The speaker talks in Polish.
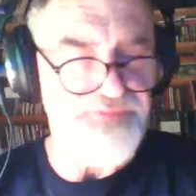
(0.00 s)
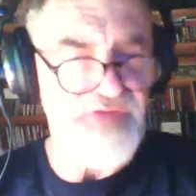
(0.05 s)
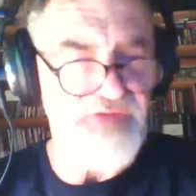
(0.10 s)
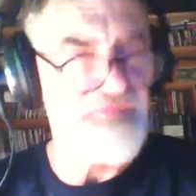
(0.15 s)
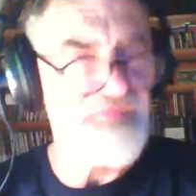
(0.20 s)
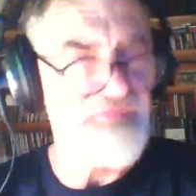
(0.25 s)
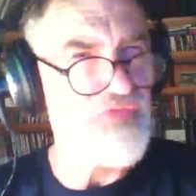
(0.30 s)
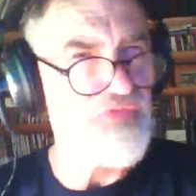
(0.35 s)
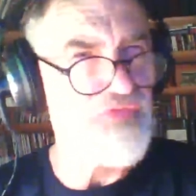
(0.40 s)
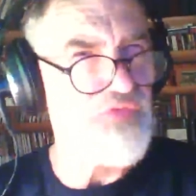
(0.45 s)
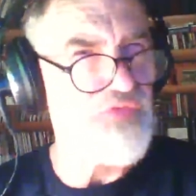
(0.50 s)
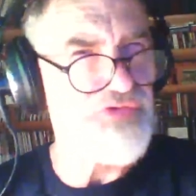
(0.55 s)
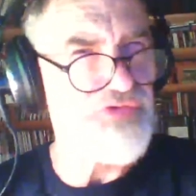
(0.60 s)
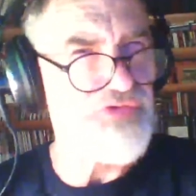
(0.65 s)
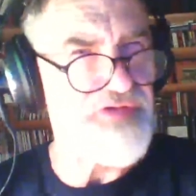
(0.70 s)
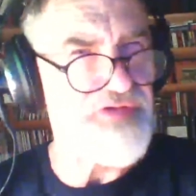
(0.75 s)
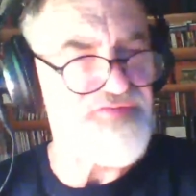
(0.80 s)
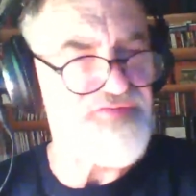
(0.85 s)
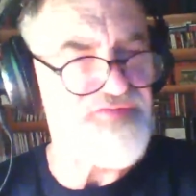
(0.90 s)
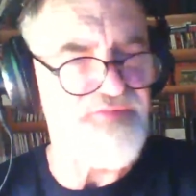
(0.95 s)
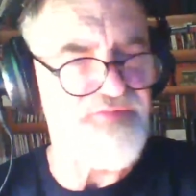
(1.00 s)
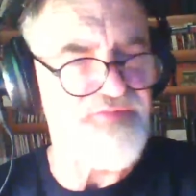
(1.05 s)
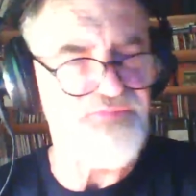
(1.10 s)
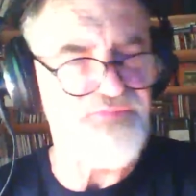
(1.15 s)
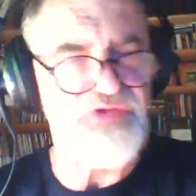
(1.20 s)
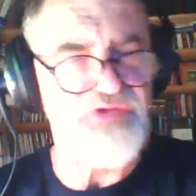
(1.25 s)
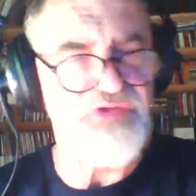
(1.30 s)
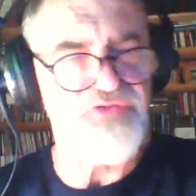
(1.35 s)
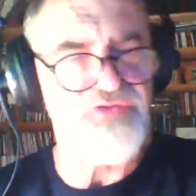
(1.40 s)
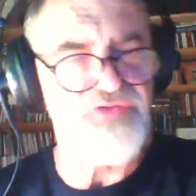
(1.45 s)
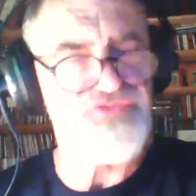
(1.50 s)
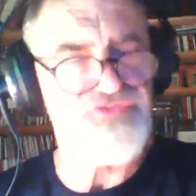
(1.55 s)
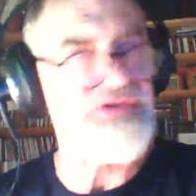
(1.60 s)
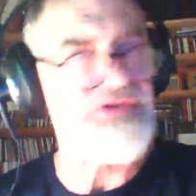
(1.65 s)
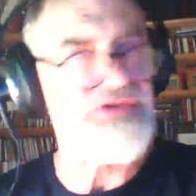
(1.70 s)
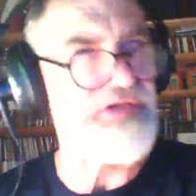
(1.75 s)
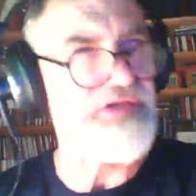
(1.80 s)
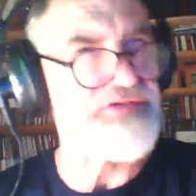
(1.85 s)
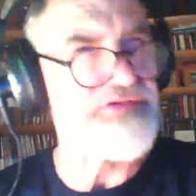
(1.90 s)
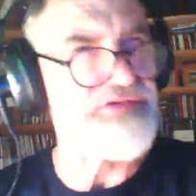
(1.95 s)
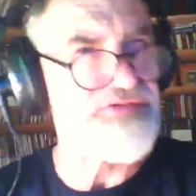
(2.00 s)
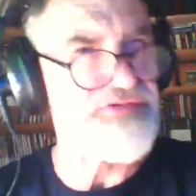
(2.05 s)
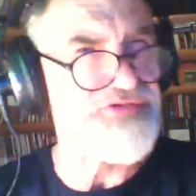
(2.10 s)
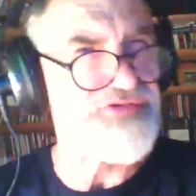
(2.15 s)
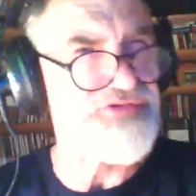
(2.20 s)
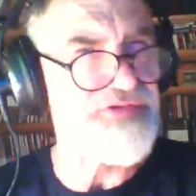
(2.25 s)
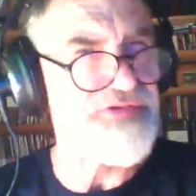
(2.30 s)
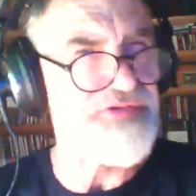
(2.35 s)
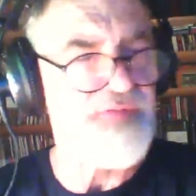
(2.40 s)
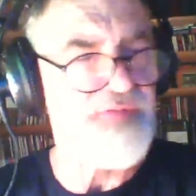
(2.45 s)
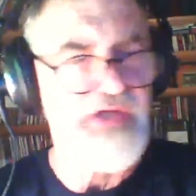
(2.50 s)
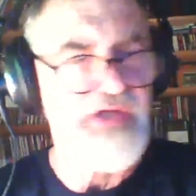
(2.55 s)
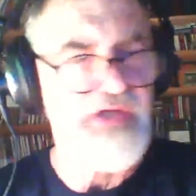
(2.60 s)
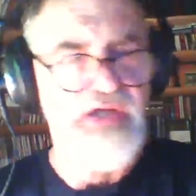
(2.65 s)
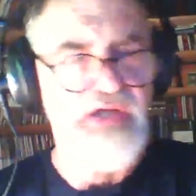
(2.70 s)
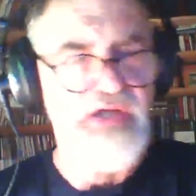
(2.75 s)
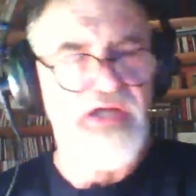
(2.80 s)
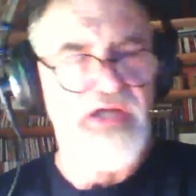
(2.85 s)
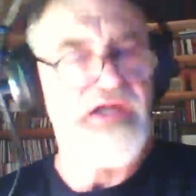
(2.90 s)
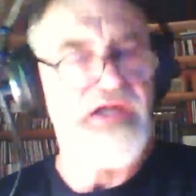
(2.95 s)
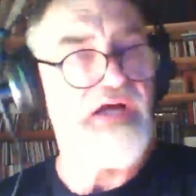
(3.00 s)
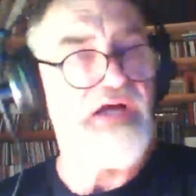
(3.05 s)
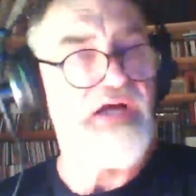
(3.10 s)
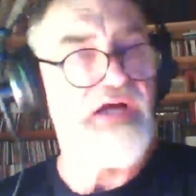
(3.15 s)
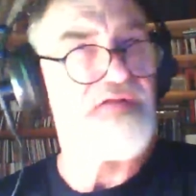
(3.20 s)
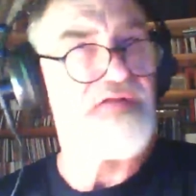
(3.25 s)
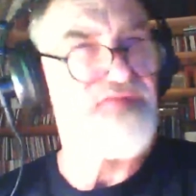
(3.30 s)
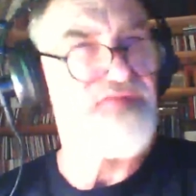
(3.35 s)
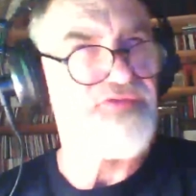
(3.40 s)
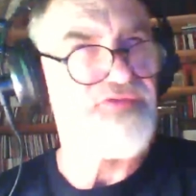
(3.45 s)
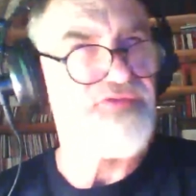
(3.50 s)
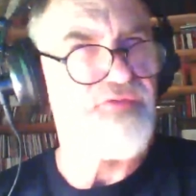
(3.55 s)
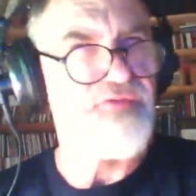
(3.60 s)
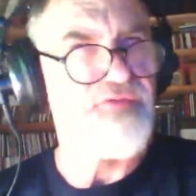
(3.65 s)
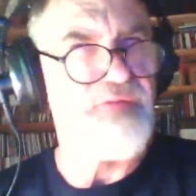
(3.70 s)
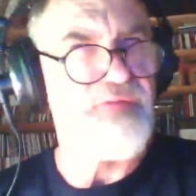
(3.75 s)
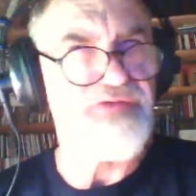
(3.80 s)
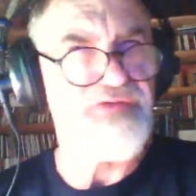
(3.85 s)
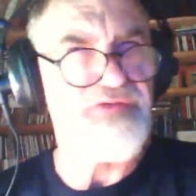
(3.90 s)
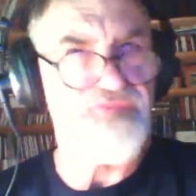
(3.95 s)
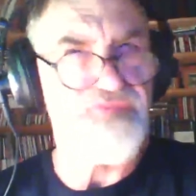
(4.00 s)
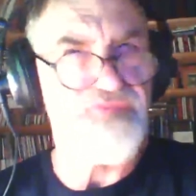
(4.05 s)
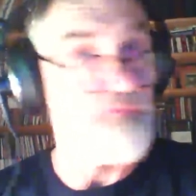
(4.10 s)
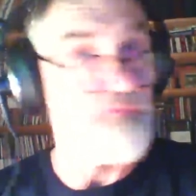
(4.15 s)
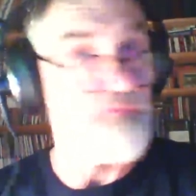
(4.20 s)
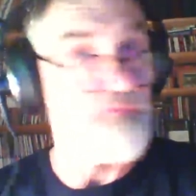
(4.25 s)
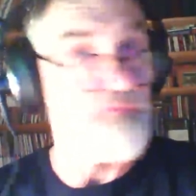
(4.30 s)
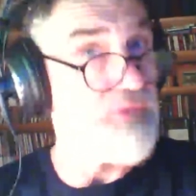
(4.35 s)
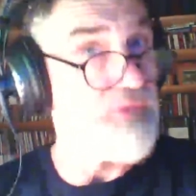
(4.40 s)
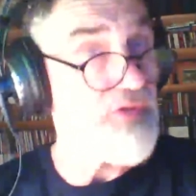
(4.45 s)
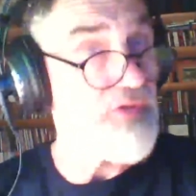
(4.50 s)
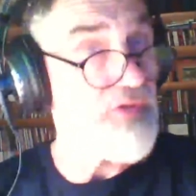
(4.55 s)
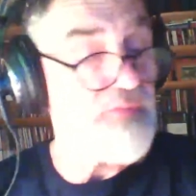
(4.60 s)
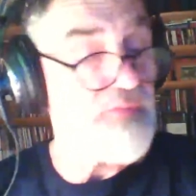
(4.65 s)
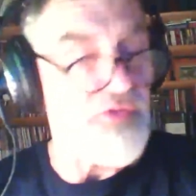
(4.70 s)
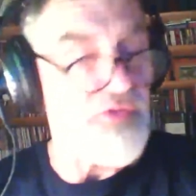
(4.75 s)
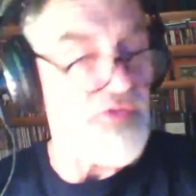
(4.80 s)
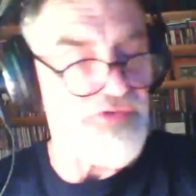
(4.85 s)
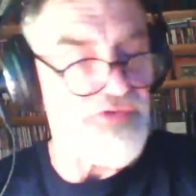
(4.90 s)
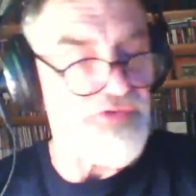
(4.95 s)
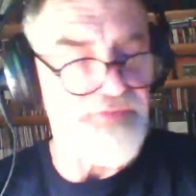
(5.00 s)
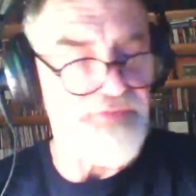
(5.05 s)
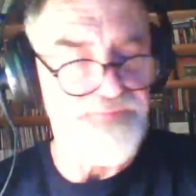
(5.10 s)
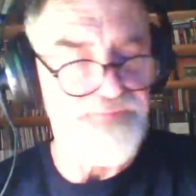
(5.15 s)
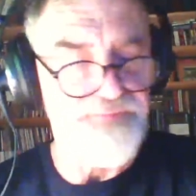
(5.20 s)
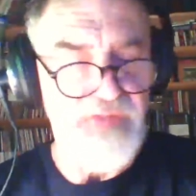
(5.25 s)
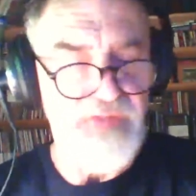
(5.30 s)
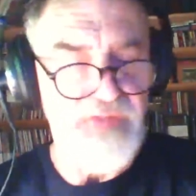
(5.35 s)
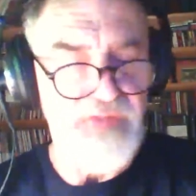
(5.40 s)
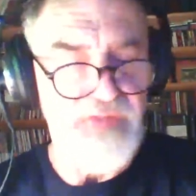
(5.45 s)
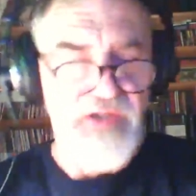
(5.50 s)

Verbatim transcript: Był młodzieńcem dość rachitycznym, e, ale za to bardzo bogobojnym